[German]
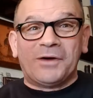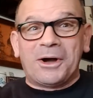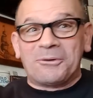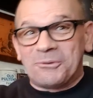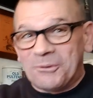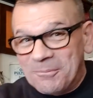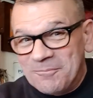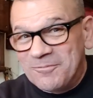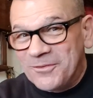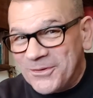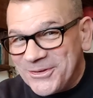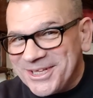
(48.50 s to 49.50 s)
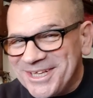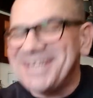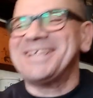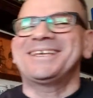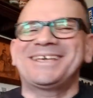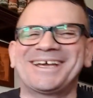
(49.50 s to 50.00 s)
Warum wohl?
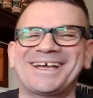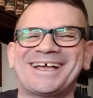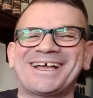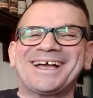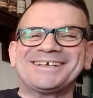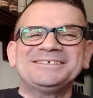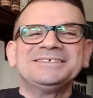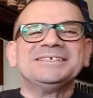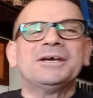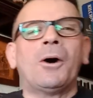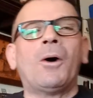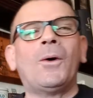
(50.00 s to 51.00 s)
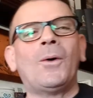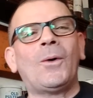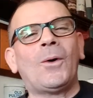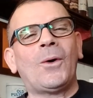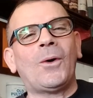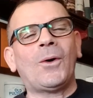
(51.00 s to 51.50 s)
Ja.
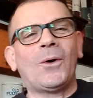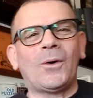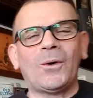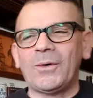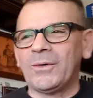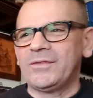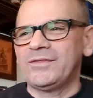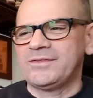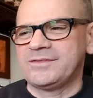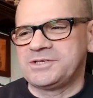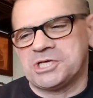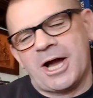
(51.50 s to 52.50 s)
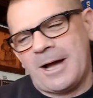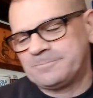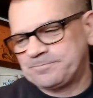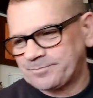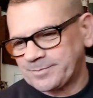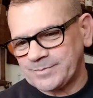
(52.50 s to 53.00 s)
Und
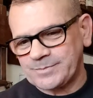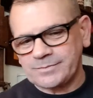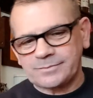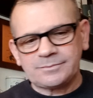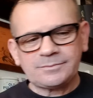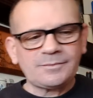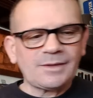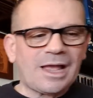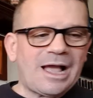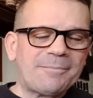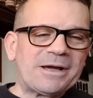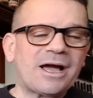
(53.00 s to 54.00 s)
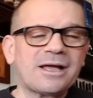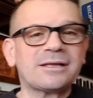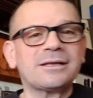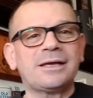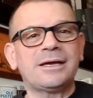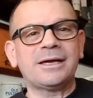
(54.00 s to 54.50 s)
ja.
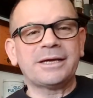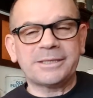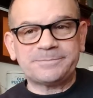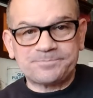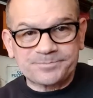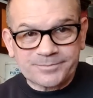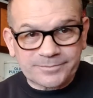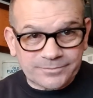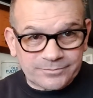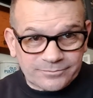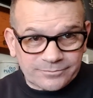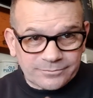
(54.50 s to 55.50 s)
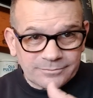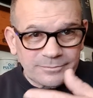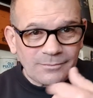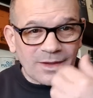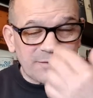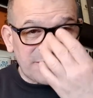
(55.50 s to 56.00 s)
Aber ähm,
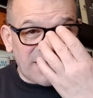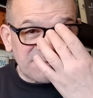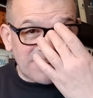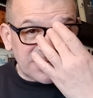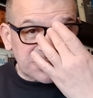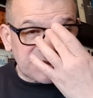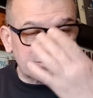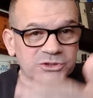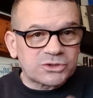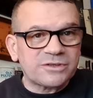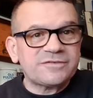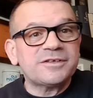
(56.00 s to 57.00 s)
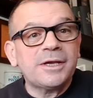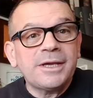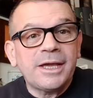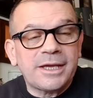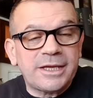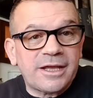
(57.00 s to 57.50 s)
das mache ich zum Schluss.
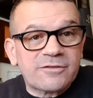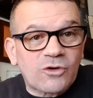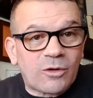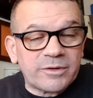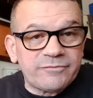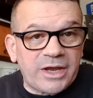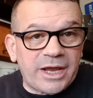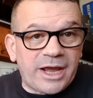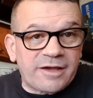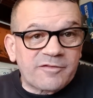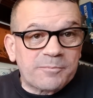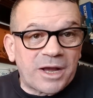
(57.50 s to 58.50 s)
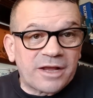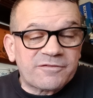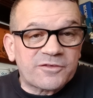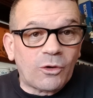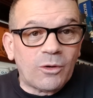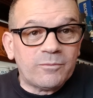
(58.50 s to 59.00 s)
Jetzt kommen wir erstmal
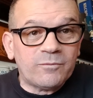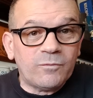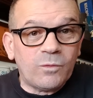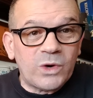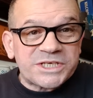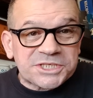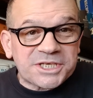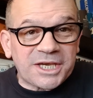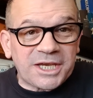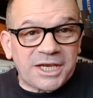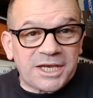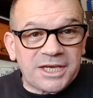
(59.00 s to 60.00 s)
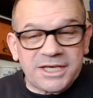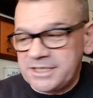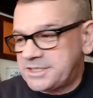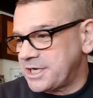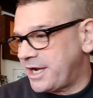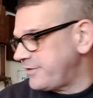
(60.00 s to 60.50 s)
zum
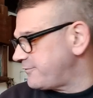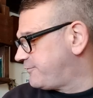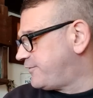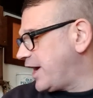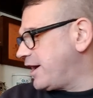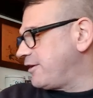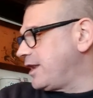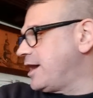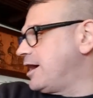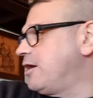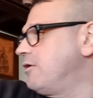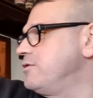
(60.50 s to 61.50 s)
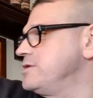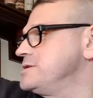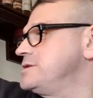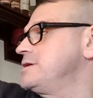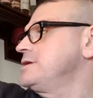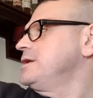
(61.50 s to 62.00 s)
Whisky. Take
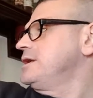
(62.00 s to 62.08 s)
Fallon.